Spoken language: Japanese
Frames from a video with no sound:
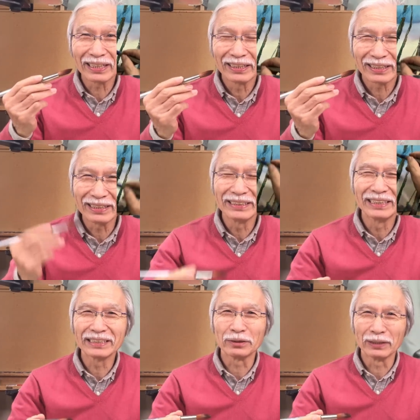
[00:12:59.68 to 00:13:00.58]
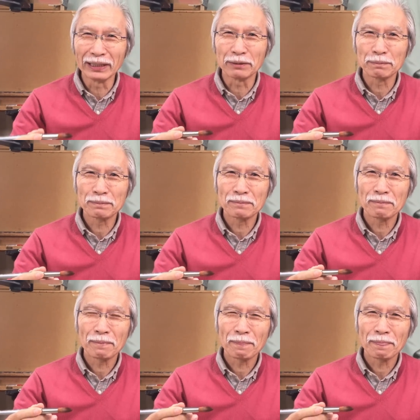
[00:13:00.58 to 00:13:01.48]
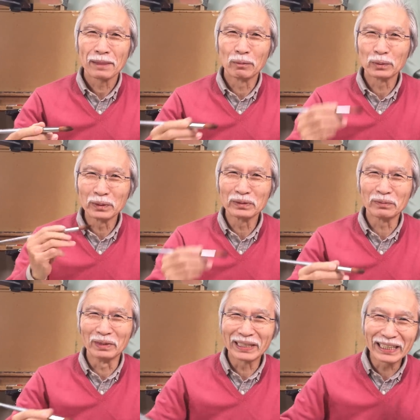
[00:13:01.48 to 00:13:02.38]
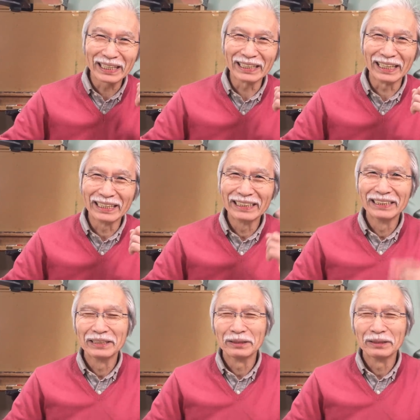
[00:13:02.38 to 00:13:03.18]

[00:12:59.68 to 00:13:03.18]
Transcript: が肝心ですよね。でもこのうとも一回で